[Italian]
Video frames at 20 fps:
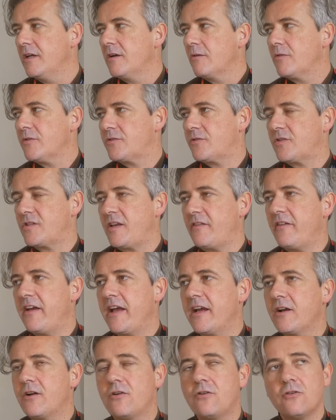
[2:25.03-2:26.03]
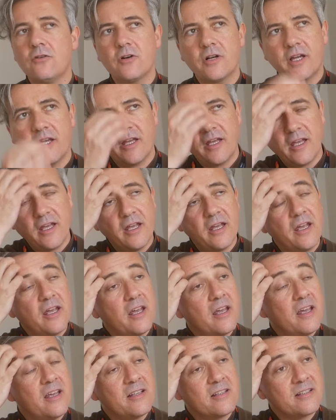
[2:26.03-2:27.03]
Questo Savenko
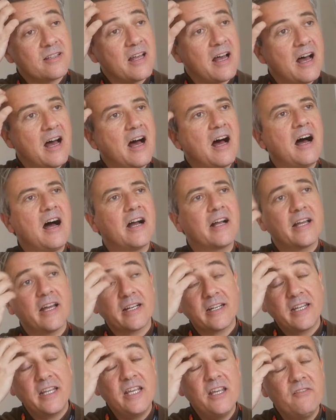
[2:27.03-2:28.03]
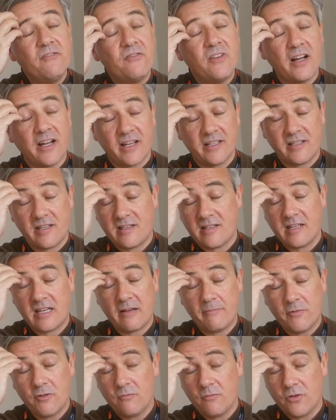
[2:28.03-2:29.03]
che sta a Kharkiv, anche se si
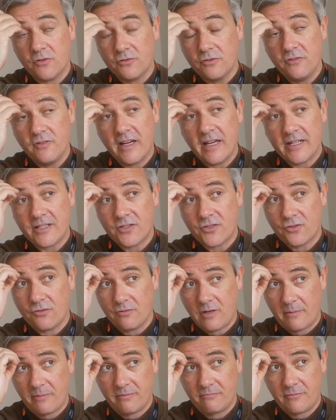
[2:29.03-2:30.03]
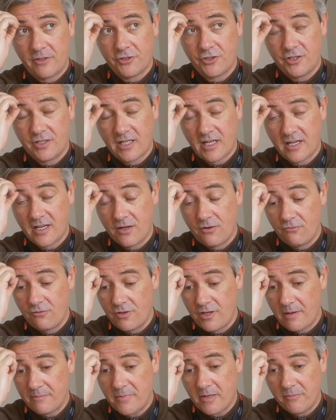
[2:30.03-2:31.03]
chiama in un modo diverso, una, una città che
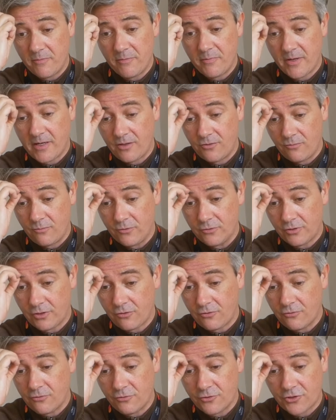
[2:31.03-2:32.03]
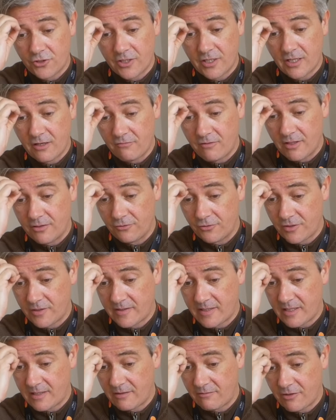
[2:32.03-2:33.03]
noi abbiamo imparato molto a conoscere da quando c'è
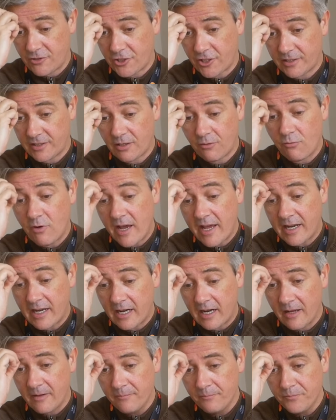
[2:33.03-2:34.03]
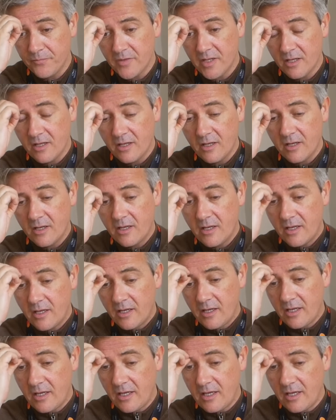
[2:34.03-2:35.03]
stata una certa guerra
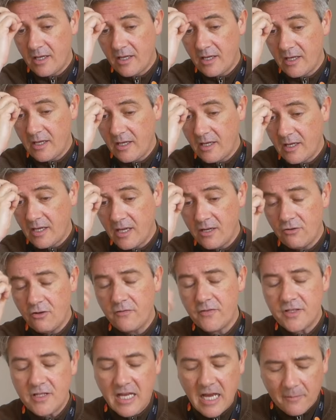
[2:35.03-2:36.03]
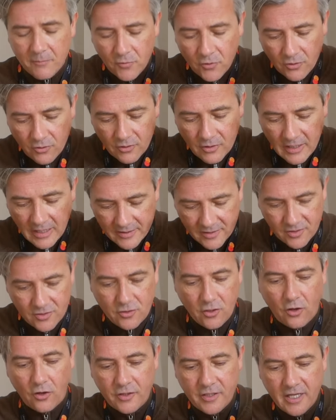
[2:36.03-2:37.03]
e, e, noi vediamo la
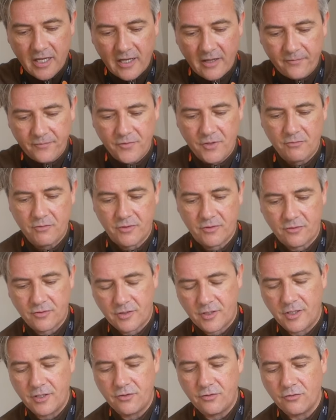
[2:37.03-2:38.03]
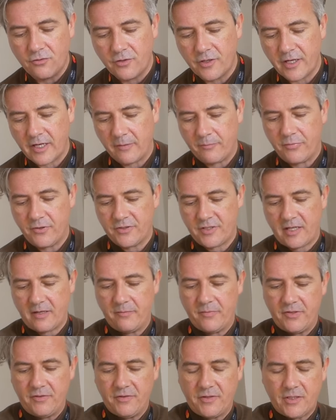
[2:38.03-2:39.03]
storia di questo scrittore che poi
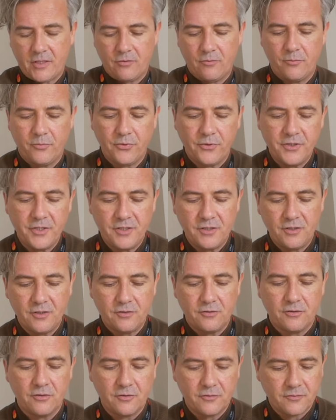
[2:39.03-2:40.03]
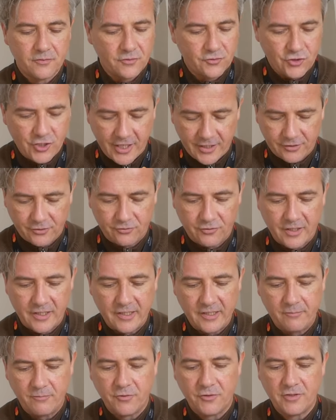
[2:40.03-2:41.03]
sarebbe diventato un politico, certo è
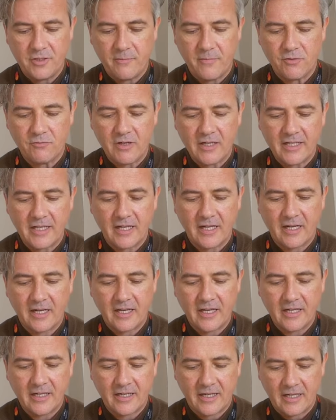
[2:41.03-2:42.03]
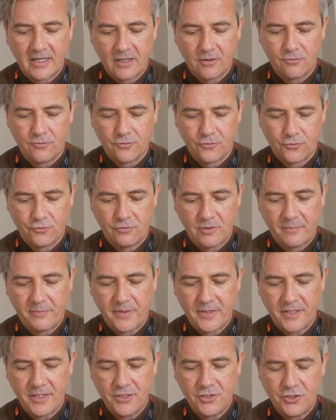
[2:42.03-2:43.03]
il libro di Emmanuel Carrère che l'ha conosciuto a
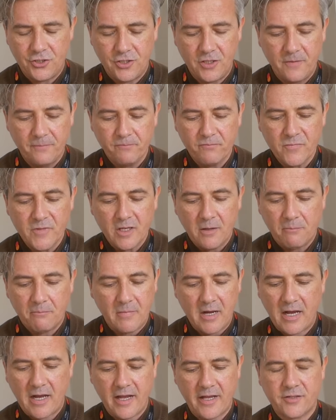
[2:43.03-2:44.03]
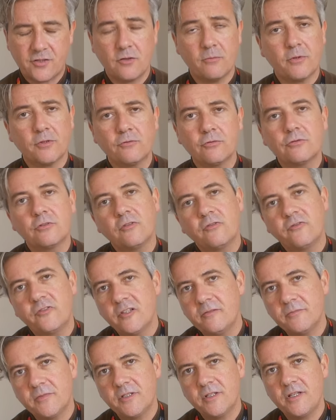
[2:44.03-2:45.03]
Parigi, ma è soprattutto il
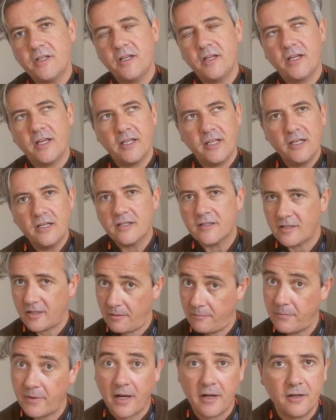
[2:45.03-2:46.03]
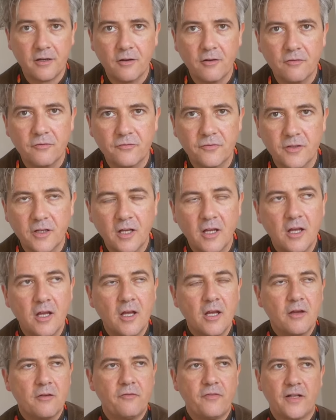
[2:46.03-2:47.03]
film di Kirill Serebrennikov,
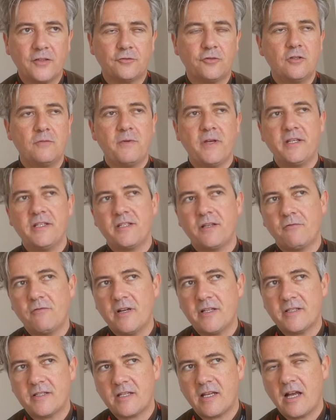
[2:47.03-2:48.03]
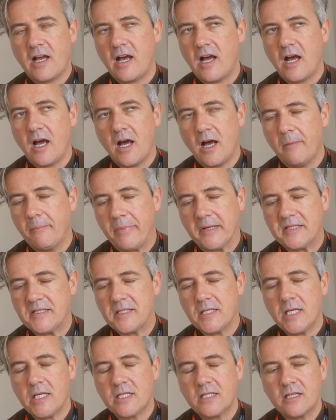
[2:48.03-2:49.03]
fatto di piani sequenza
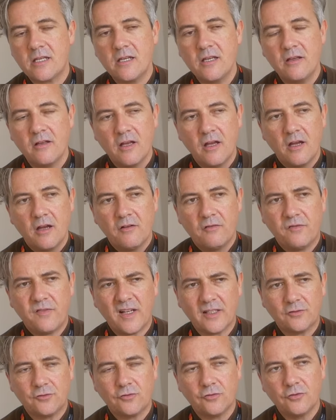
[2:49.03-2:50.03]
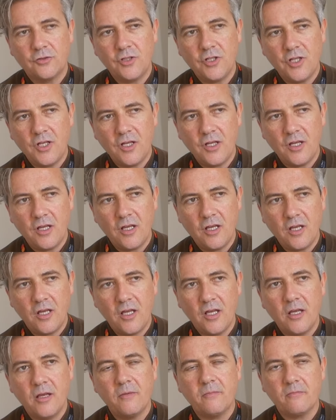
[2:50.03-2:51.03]
pazzeschi, fatto
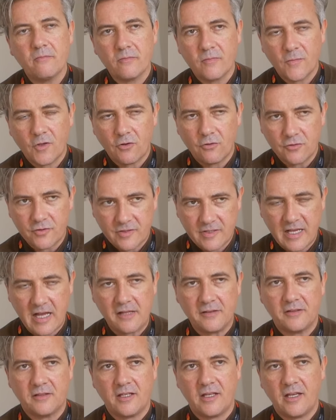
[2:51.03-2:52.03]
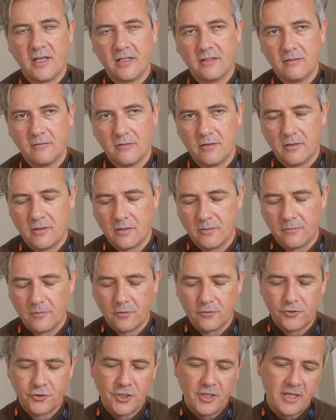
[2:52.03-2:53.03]
di costante eh,
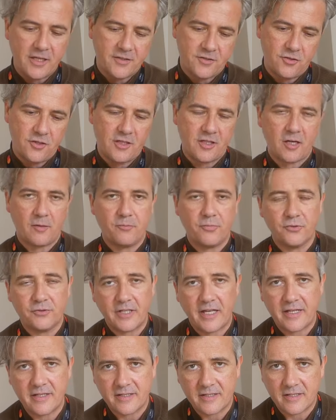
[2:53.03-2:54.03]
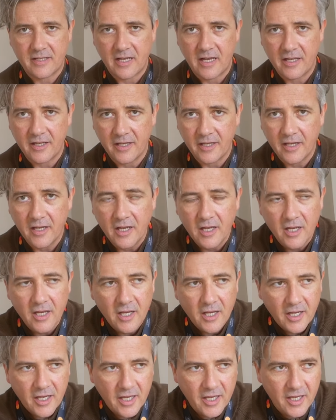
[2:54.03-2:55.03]
oscillazione tra potenza e,
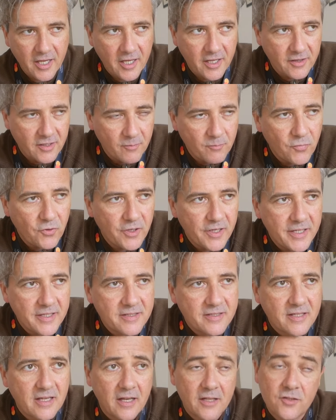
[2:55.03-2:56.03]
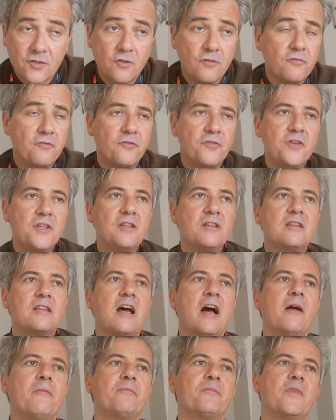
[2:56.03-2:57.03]
e, debolezza, la
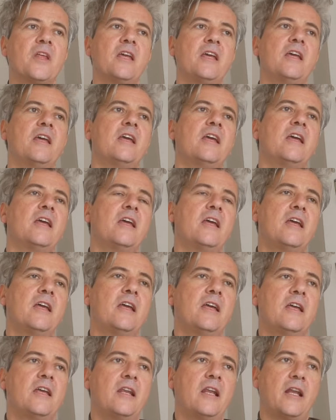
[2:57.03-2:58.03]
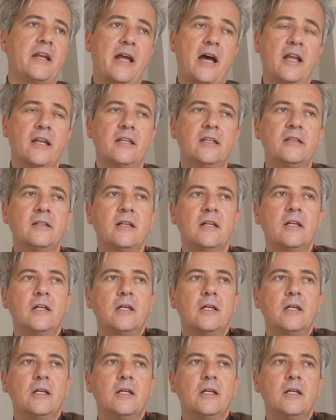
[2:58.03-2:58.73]
sconfitta e l'anale.